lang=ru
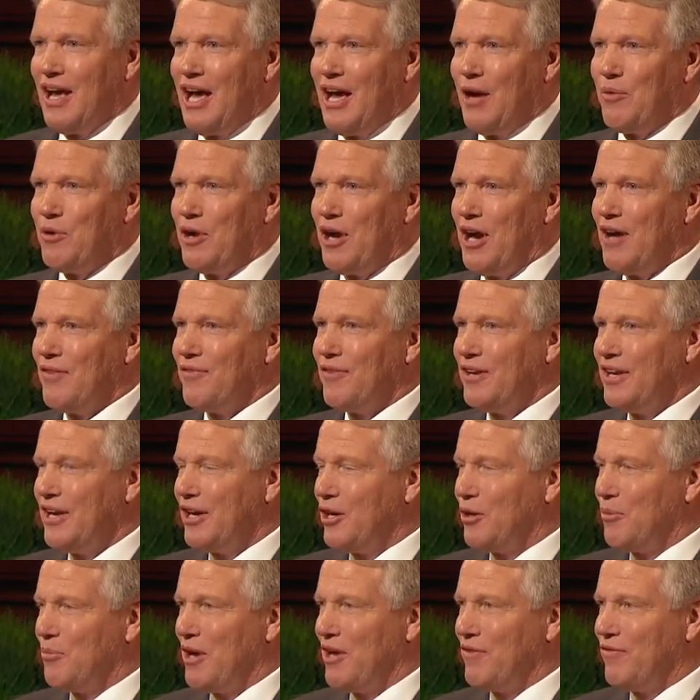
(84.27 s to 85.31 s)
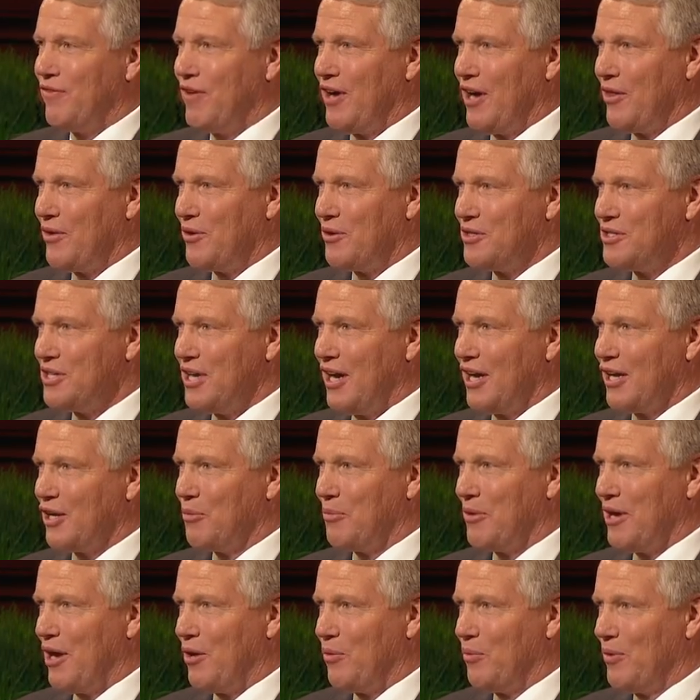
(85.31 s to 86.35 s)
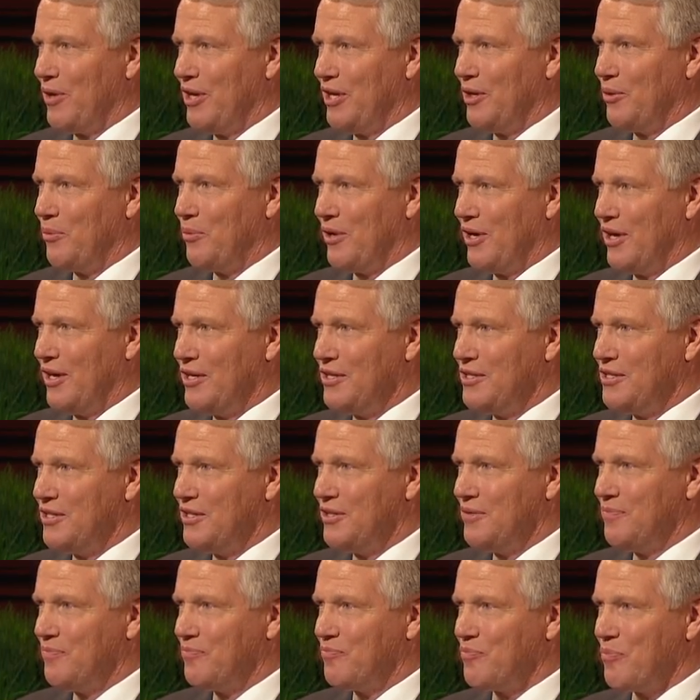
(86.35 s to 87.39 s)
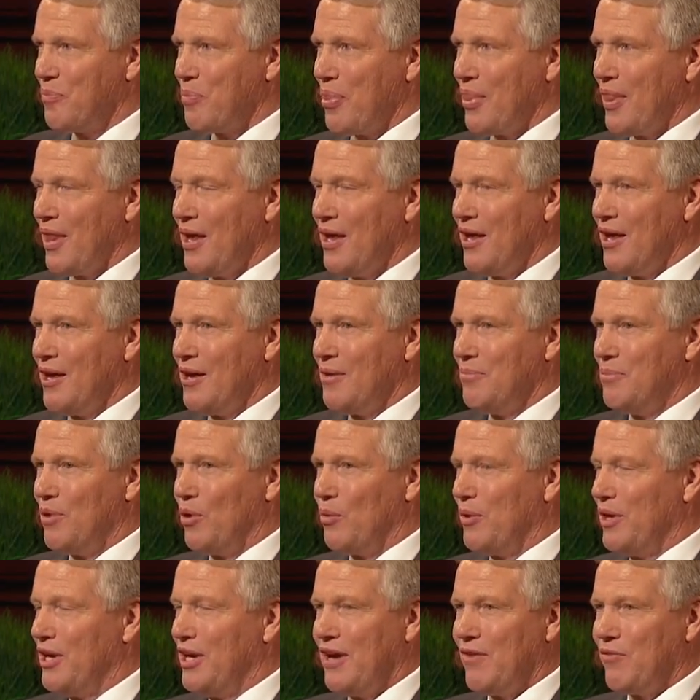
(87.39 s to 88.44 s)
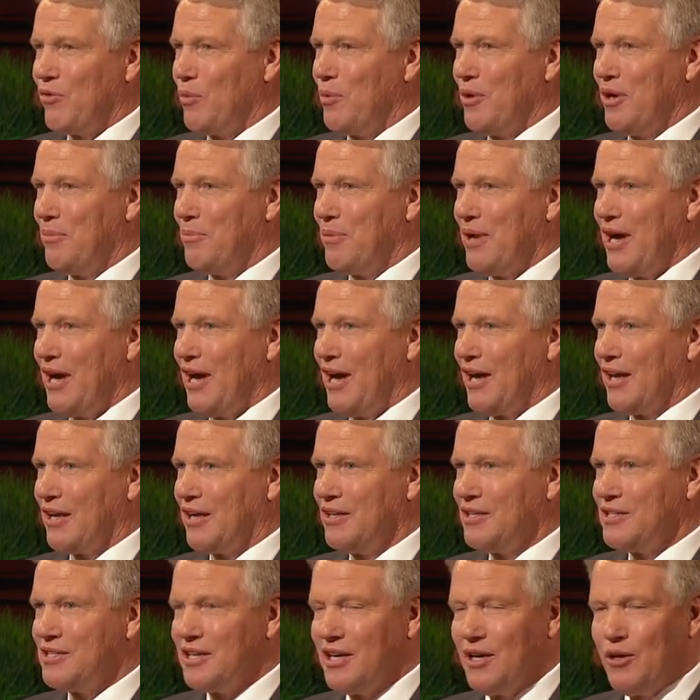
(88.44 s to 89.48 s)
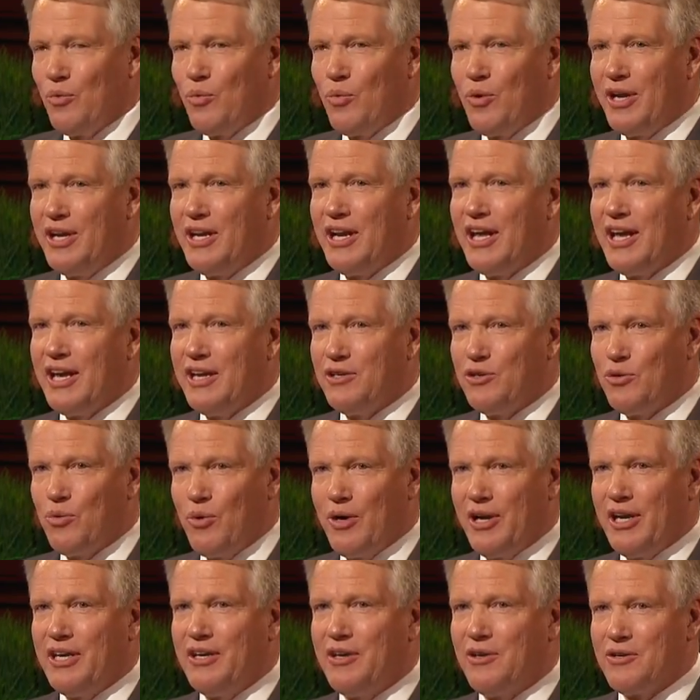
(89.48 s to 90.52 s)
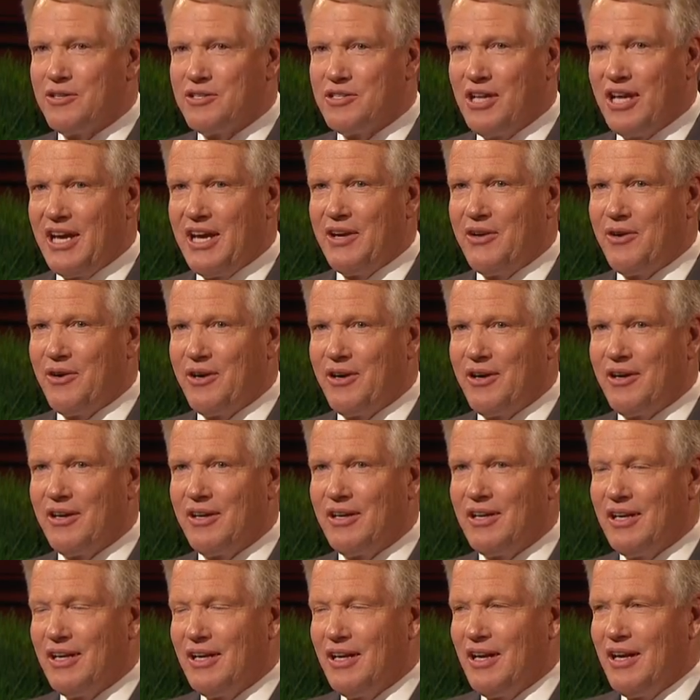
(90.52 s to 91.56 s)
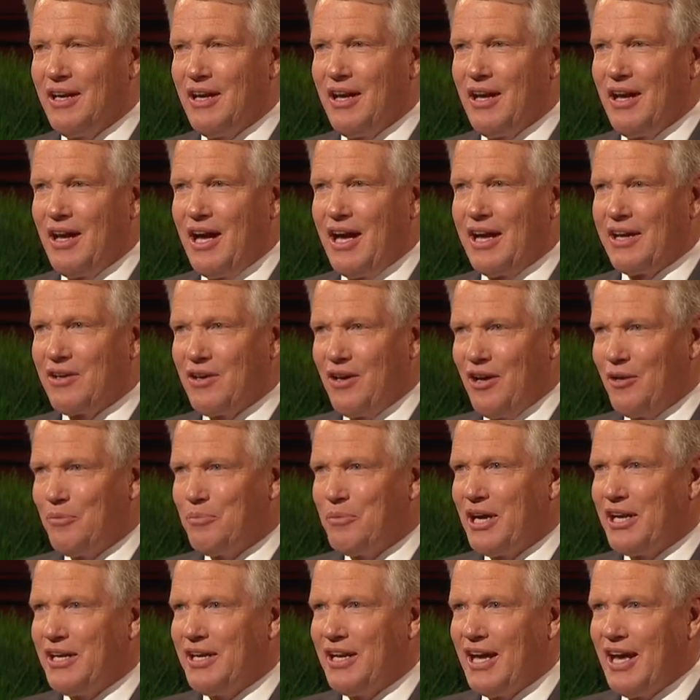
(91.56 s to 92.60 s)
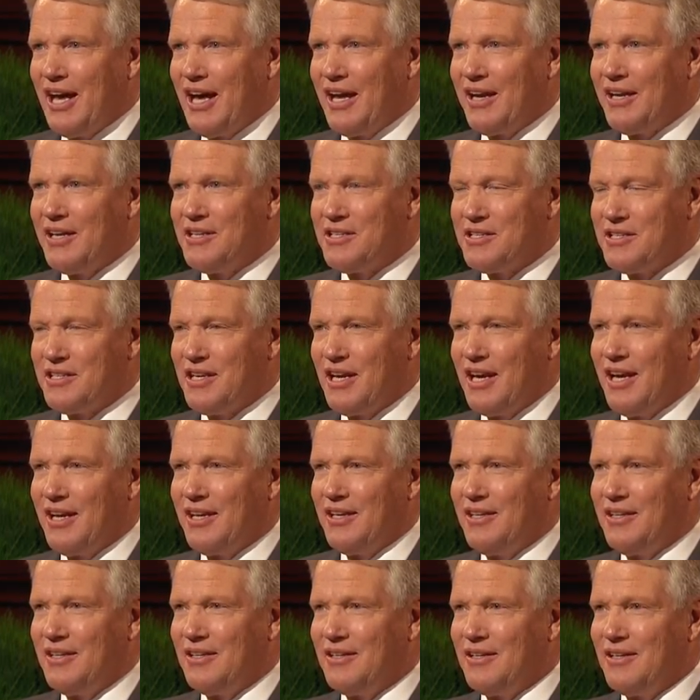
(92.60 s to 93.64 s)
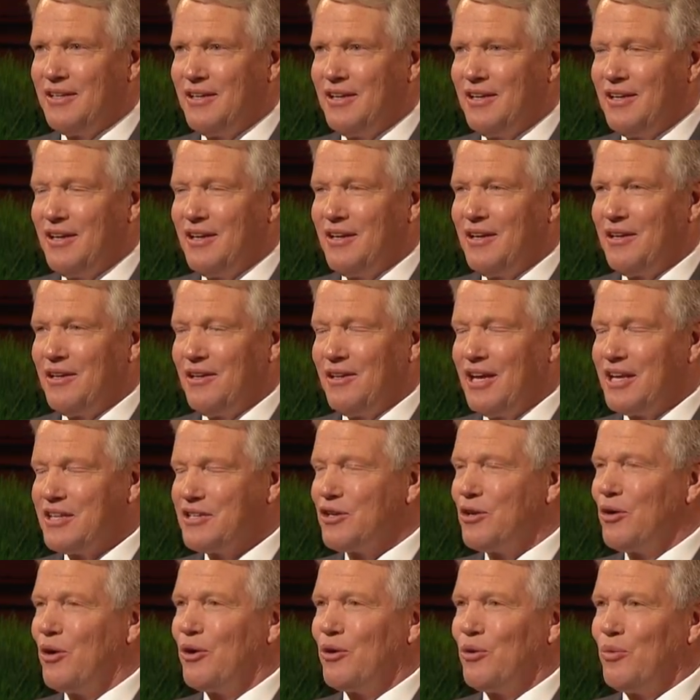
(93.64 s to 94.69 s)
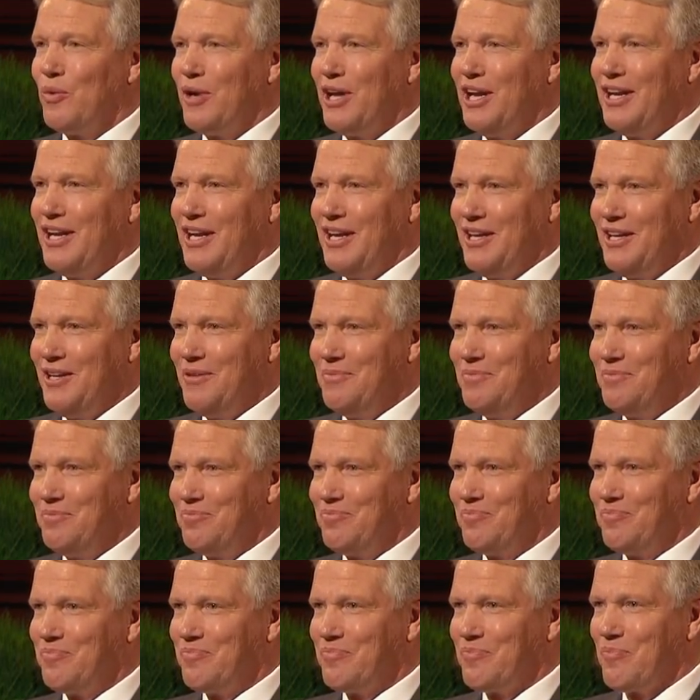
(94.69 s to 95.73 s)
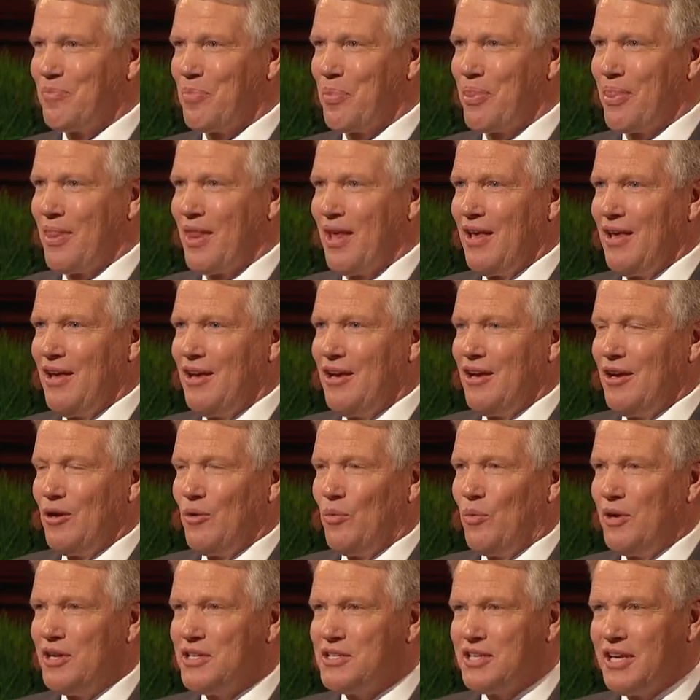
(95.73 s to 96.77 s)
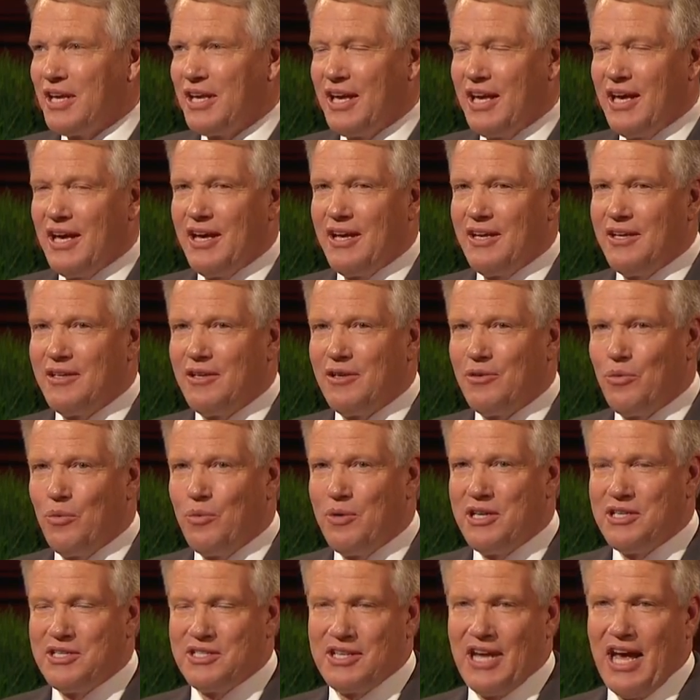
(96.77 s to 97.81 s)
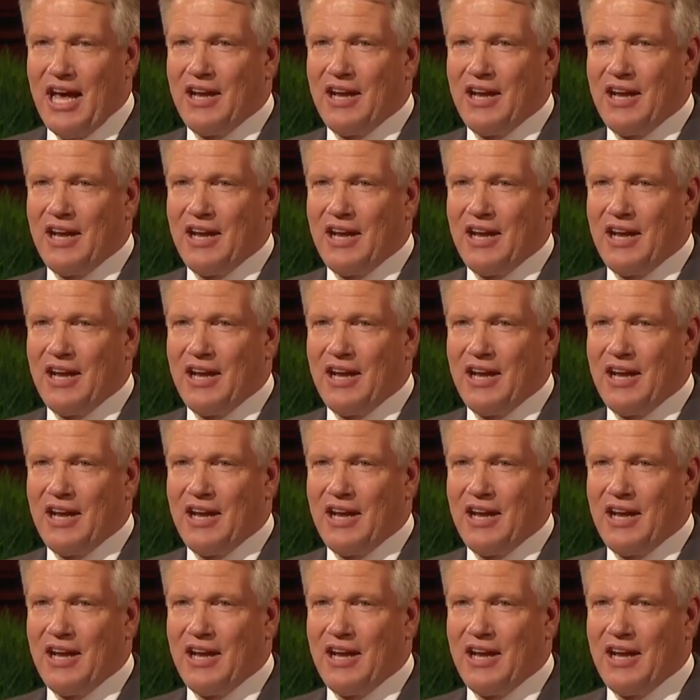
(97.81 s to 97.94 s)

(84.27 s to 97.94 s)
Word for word: В последующие годы мой отец часто говорил о Уинди Ридже — но мы так туда и не вернулись. До тех пор, пока 20 лет спустя я не позвонил отцу и не сказал, «Поехали на Уинди-Ридж».